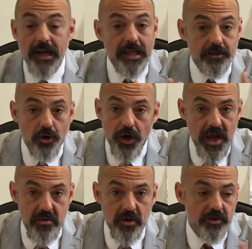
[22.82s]
l'altro
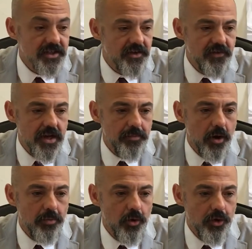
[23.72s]
è una cosa che viene
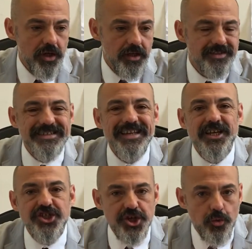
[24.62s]
proprio in
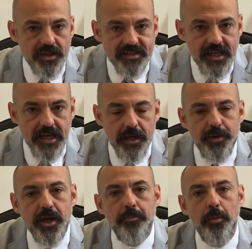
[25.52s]
stile 5 stelle
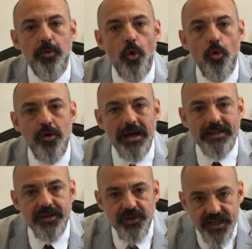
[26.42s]
perché proprio un
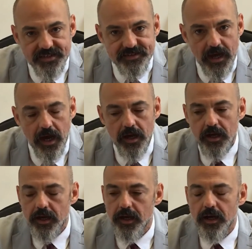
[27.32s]
attivista
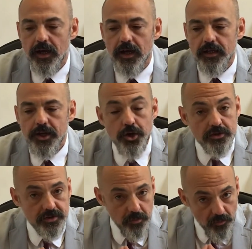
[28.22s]
eh, del
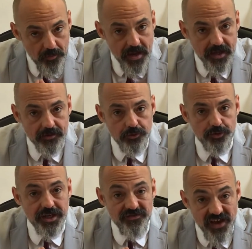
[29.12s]
nostro
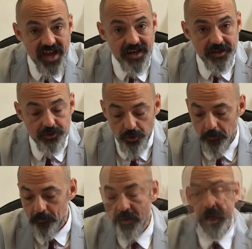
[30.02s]
movimento del Veneto,